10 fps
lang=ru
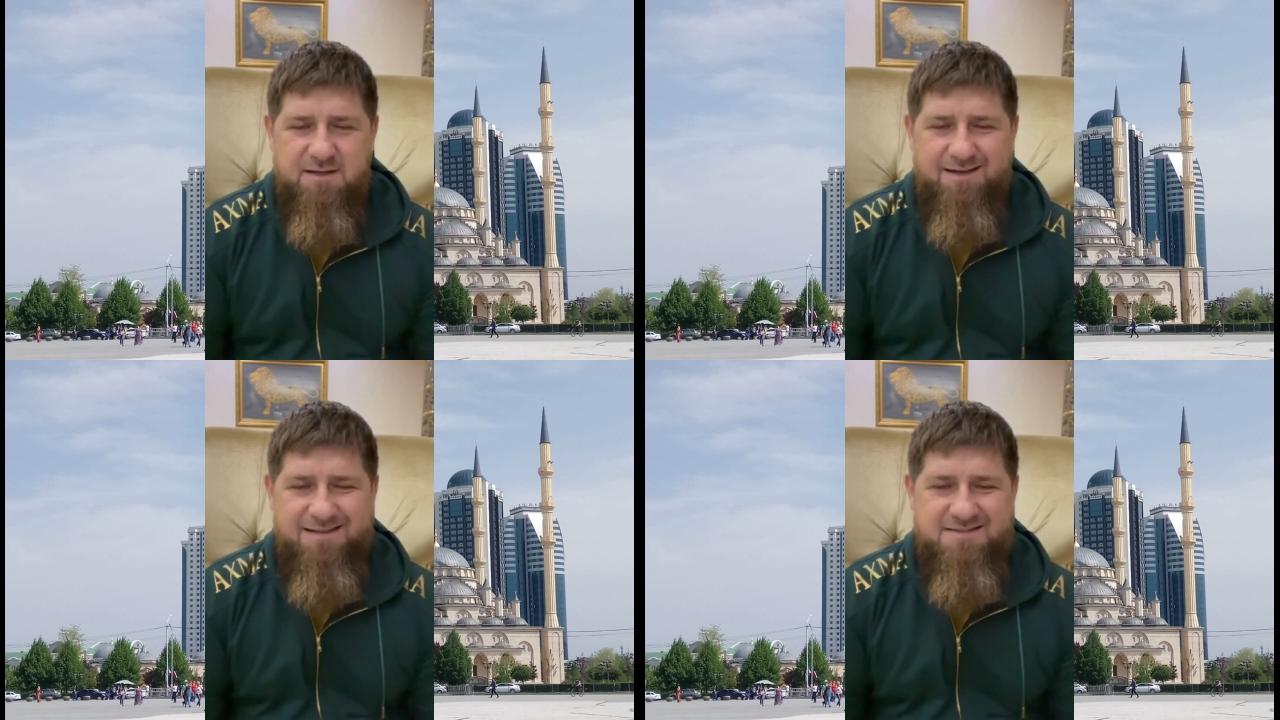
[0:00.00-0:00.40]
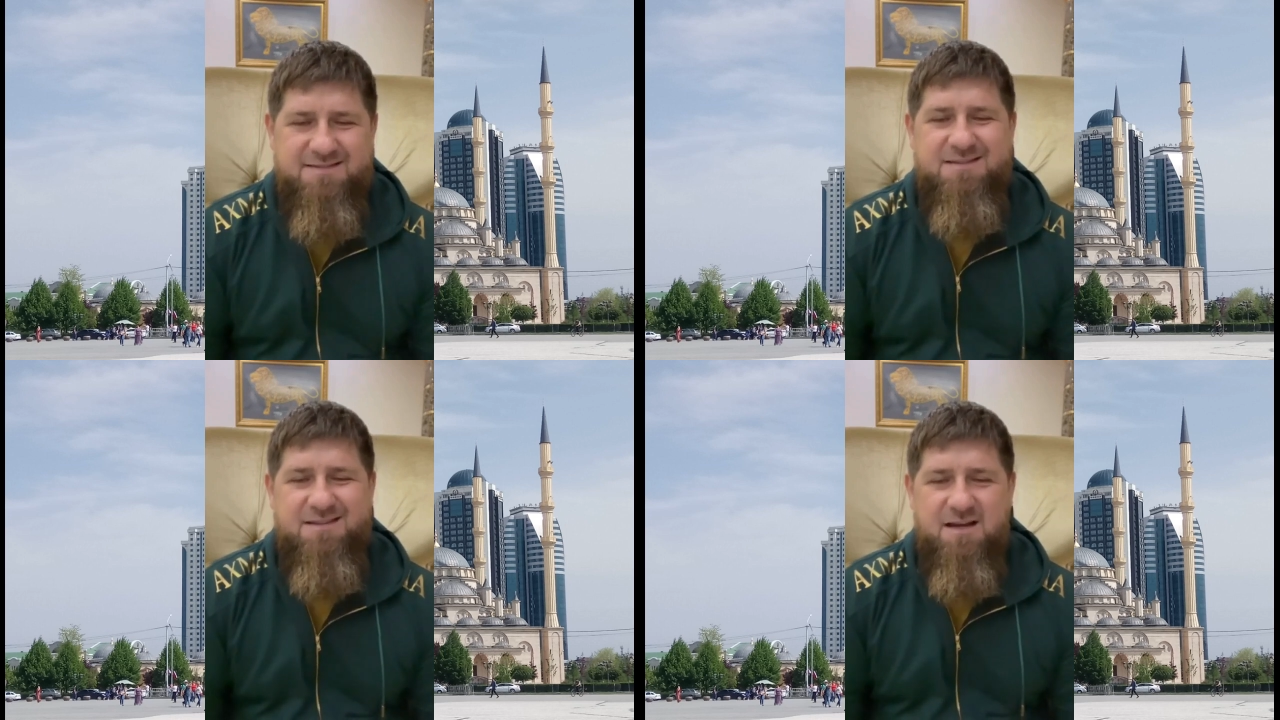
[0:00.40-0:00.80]
их не
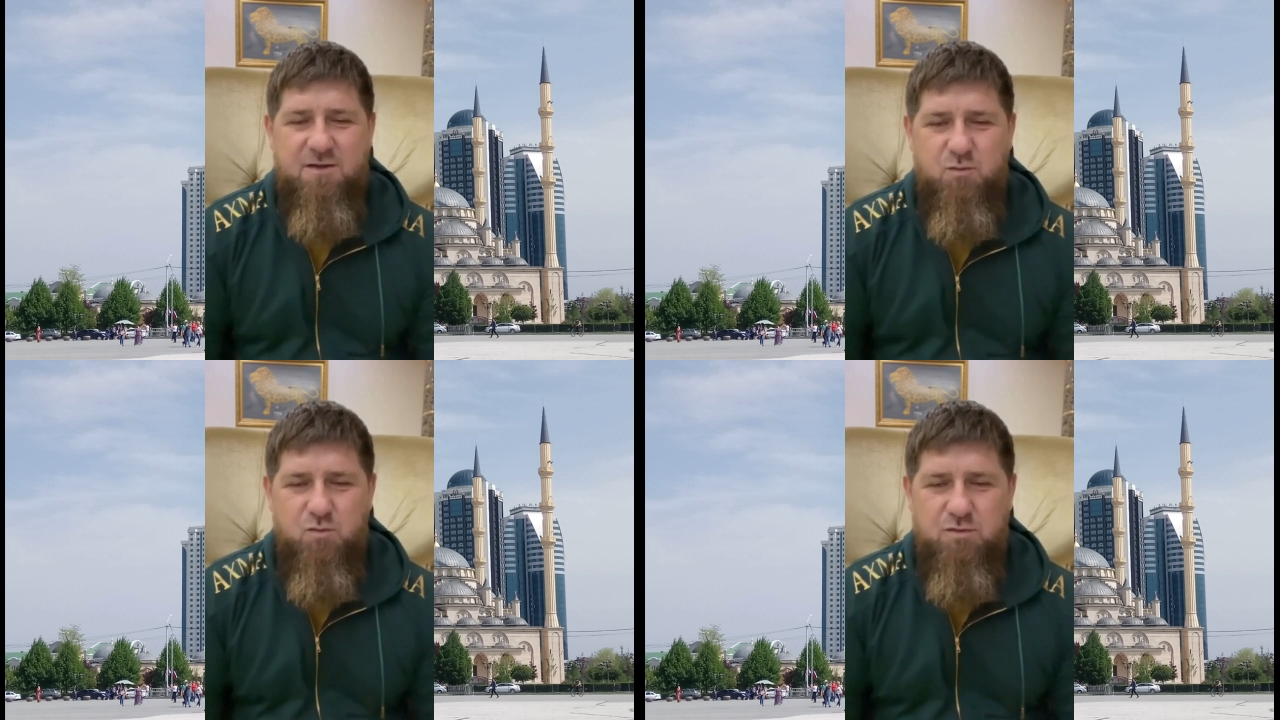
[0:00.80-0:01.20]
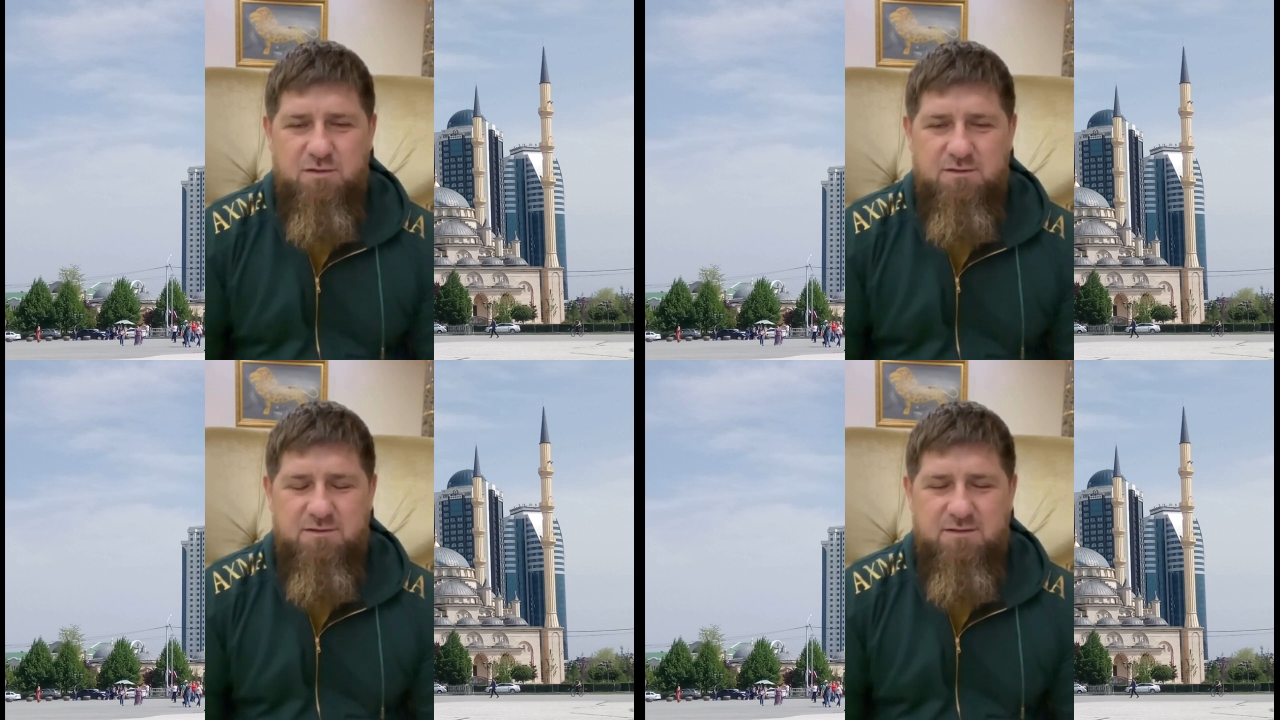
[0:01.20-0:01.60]
загнали
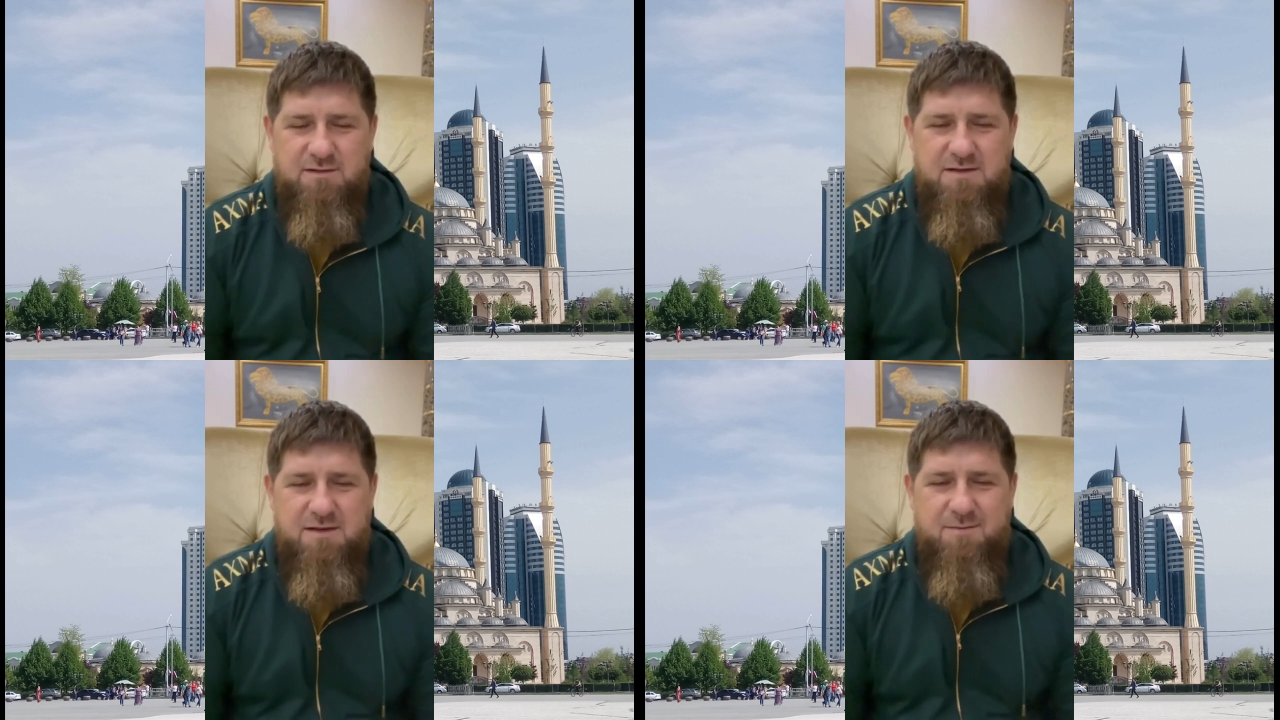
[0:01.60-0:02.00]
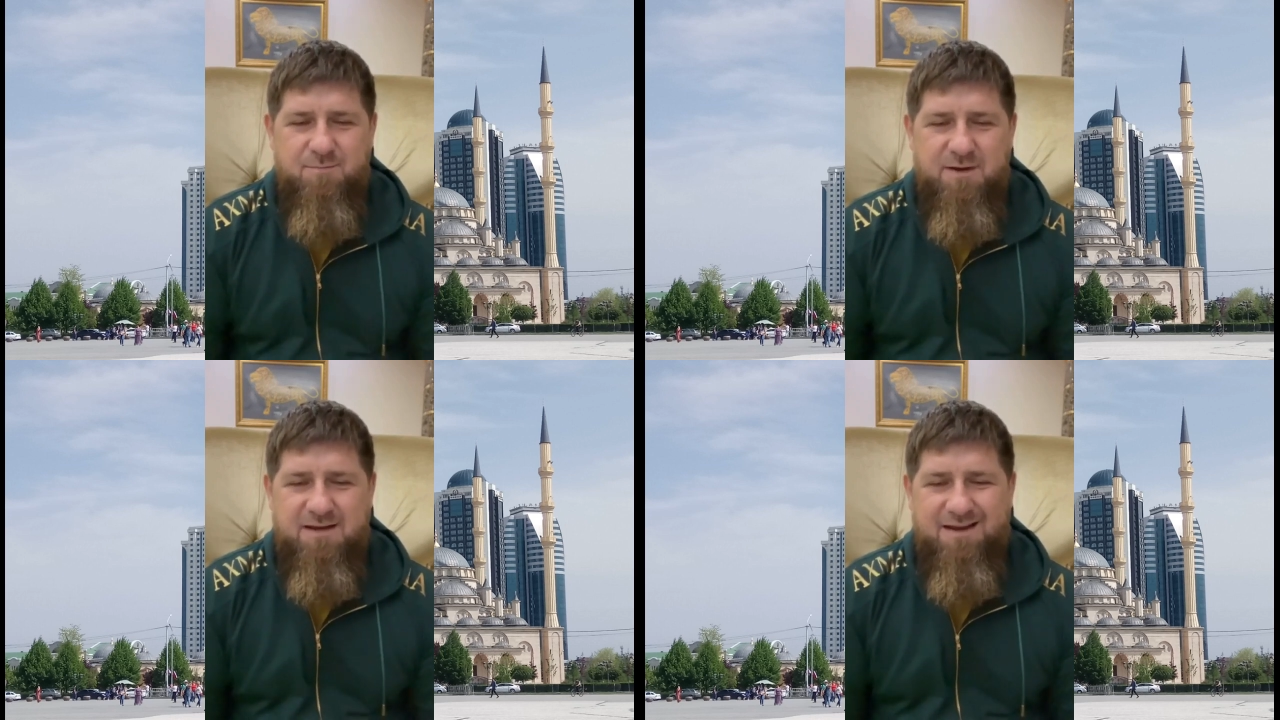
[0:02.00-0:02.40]
угол,
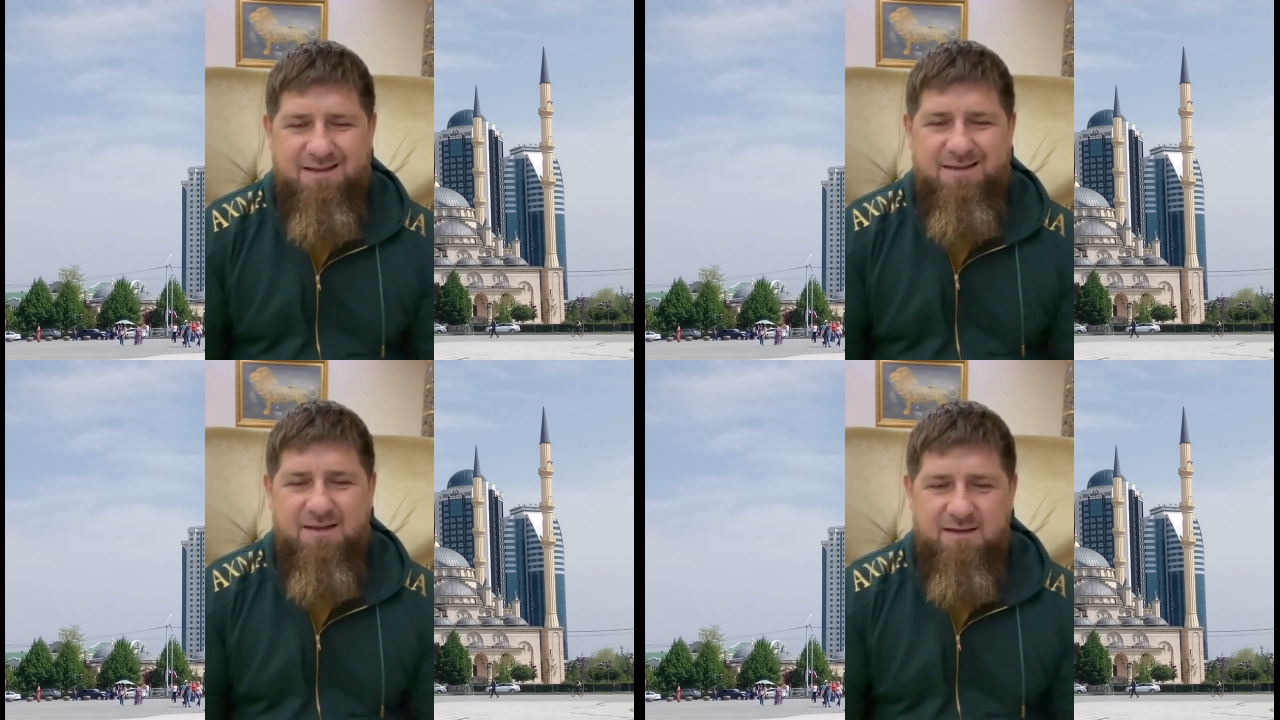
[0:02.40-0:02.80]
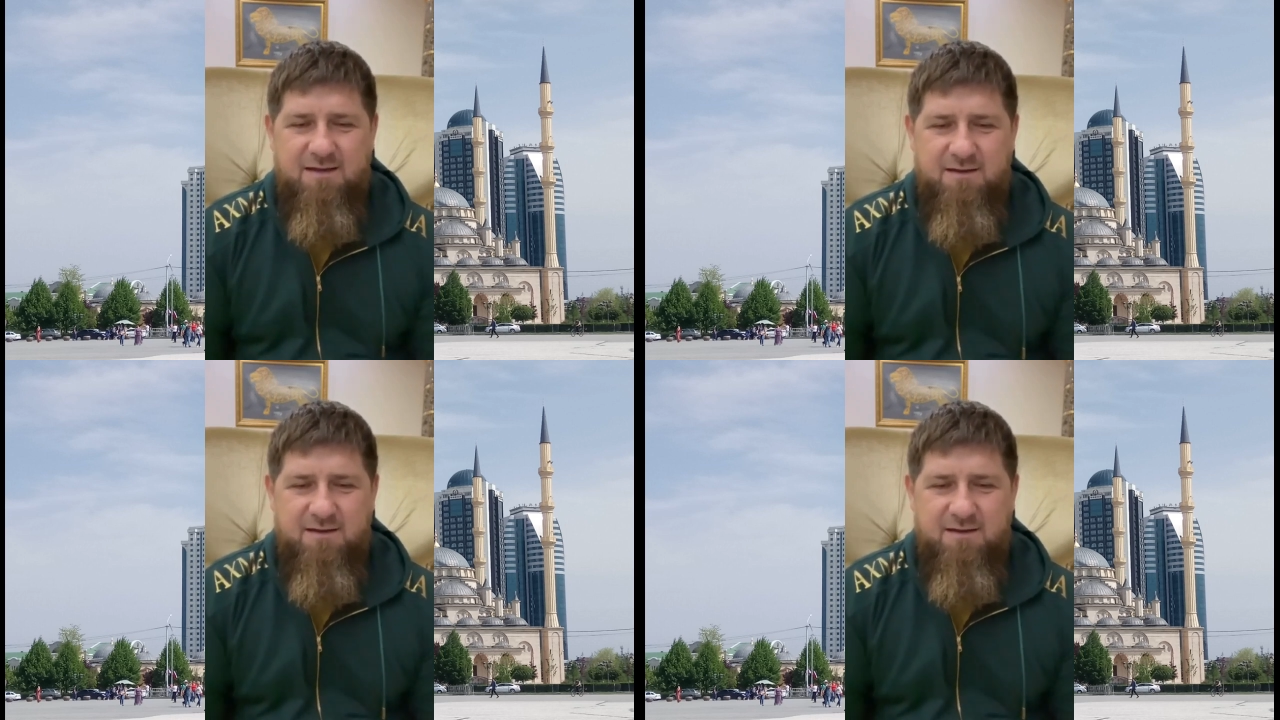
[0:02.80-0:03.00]
пока их